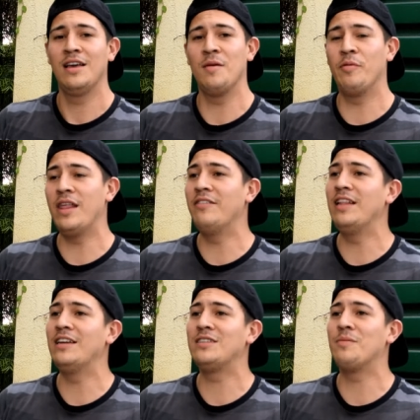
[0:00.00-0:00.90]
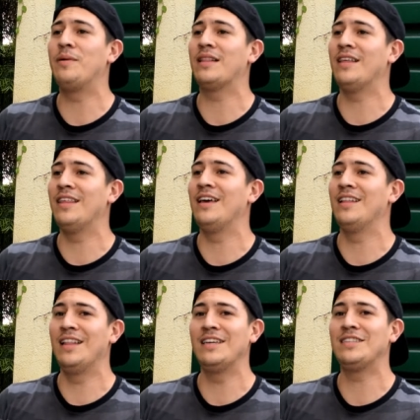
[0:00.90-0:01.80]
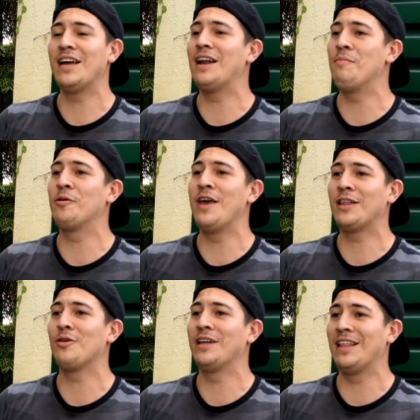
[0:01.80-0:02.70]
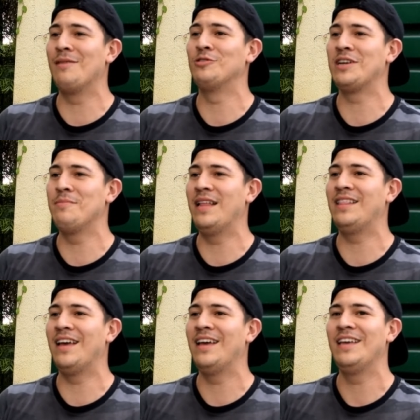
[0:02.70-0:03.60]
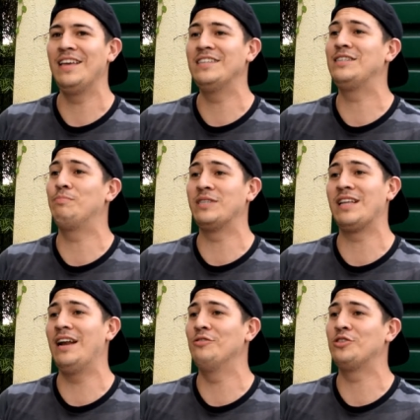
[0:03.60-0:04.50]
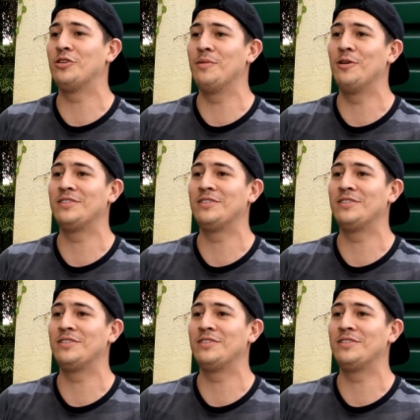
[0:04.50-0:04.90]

que pueda venir y ser parte de, de este gran proyecto que tenemos en mente y prestarles nuestro mejor